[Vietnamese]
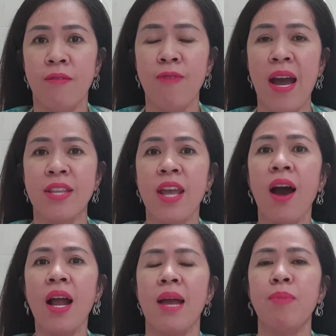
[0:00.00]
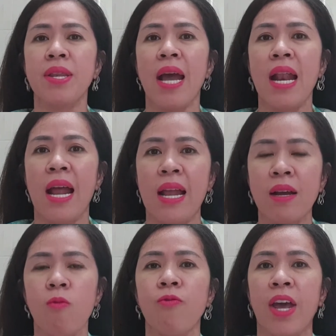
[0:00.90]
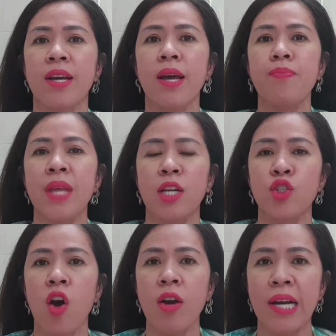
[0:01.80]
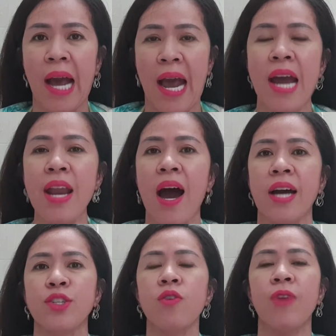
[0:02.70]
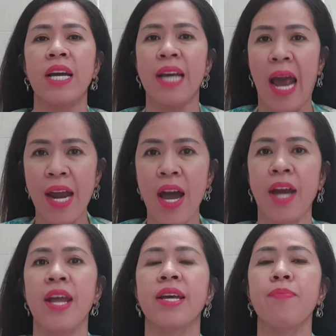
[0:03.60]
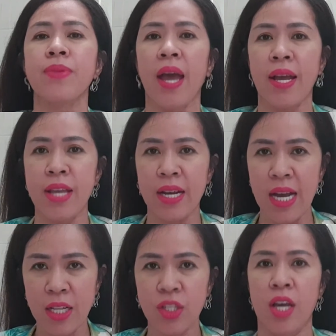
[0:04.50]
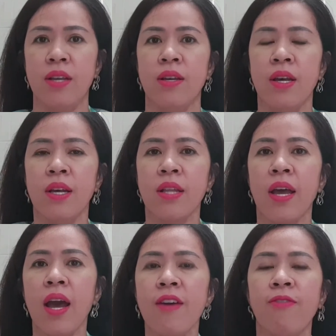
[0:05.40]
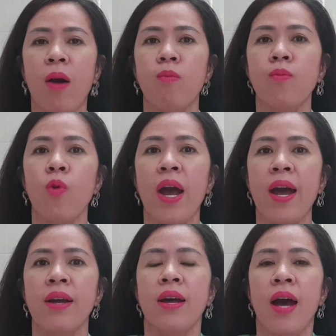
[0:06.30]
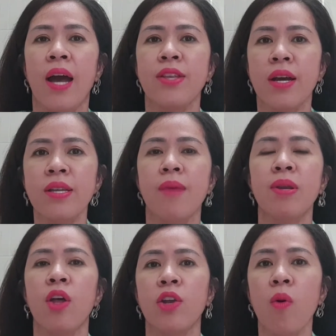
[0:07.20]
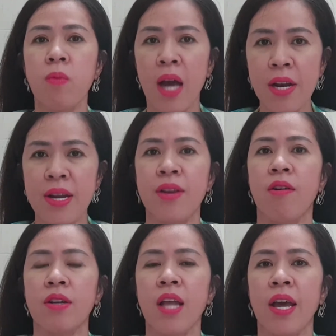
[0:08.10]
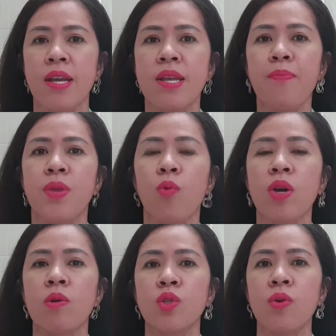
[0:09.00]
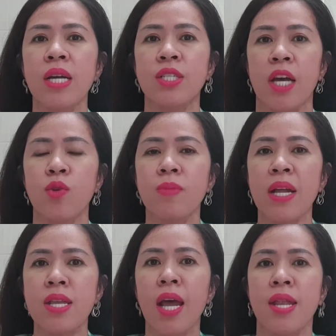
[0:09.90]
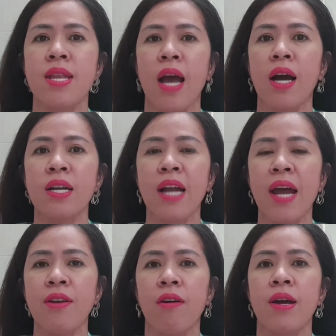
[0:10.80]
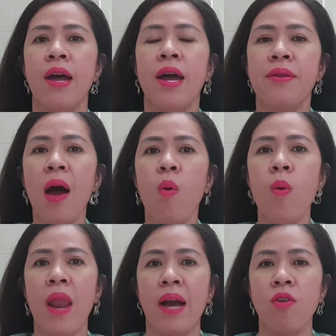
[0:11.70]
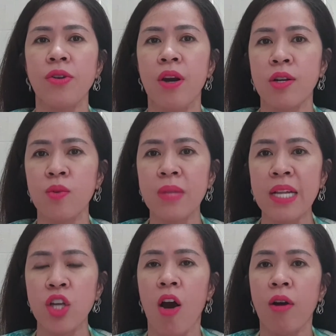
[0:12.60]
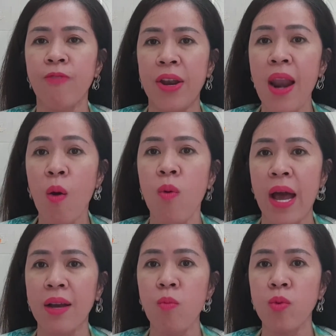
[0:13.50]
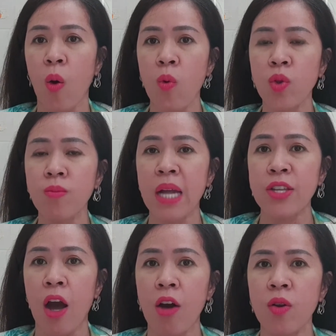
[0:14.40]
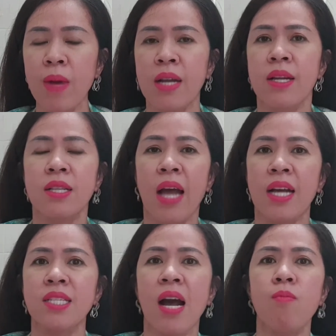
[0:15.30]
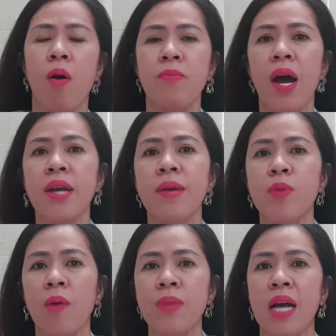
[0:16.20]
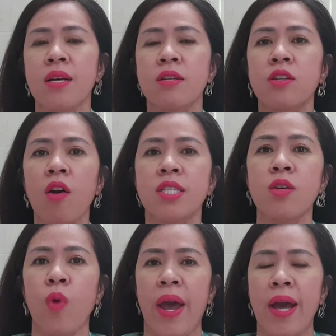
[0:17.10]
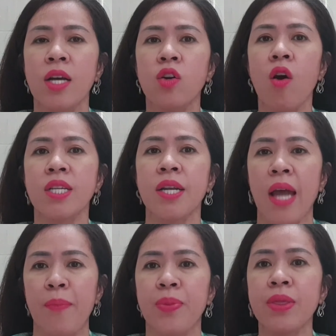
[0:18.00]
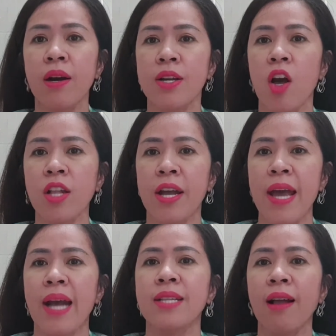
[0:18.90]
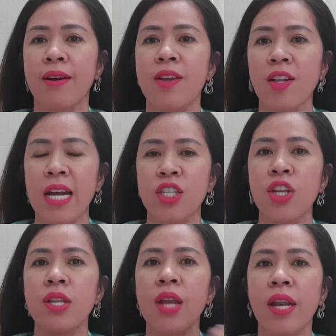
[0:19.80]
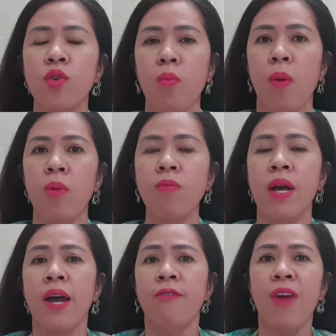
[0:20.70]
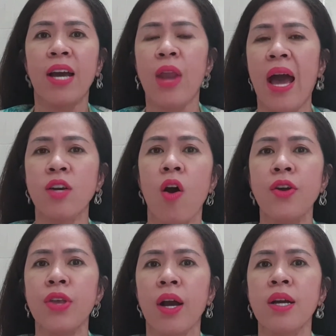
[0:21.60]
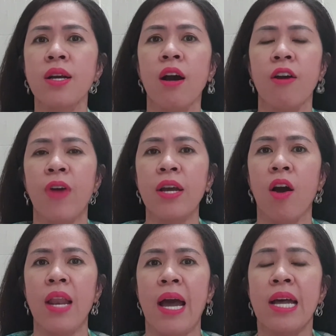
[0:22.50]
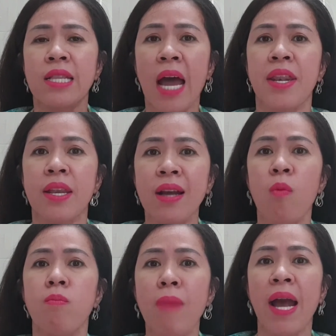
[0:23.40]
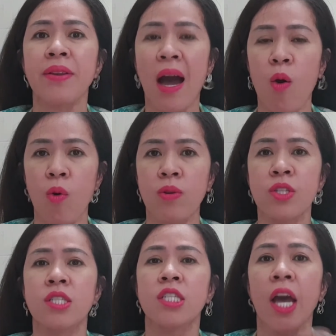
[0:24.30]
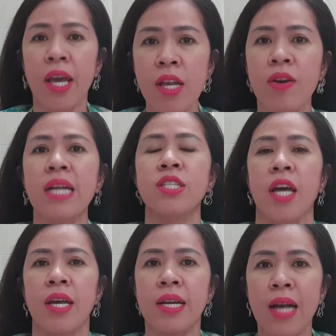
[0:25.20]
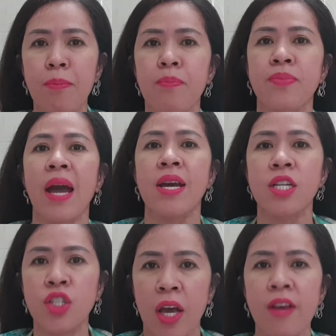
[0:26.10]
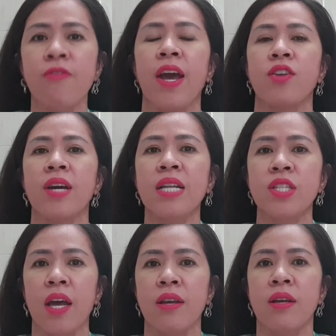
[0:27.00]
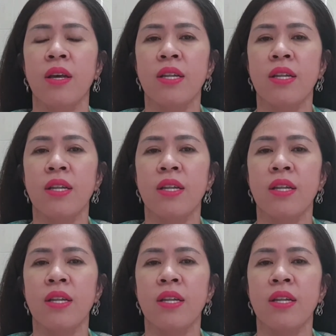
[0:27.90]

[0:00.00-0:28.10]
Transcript: và nhớ là đích này là công việc kiếm tiền cho cả đời chứ không phải cả đời đi kiếm tiền nha các anh chị thì hy vọng qua à, những gì bên thị đúc kết ra được thì giúp cho quý cô chú các anh chị chúng ta nhìn nhận ra được đâu là con đường chúng ta chọn và đâu là công cụ chúng ta chọn đúng không ạ tại sao một nơi giúp cho chúng ta có sức khỏe có sắc đẹp tự do thời gian tự do tài chính đến cùng một lúc và đã có những người phải gọi là thành công ban đầu chỉ cho các anh chị cầm tay chỉ việc cho các anh chị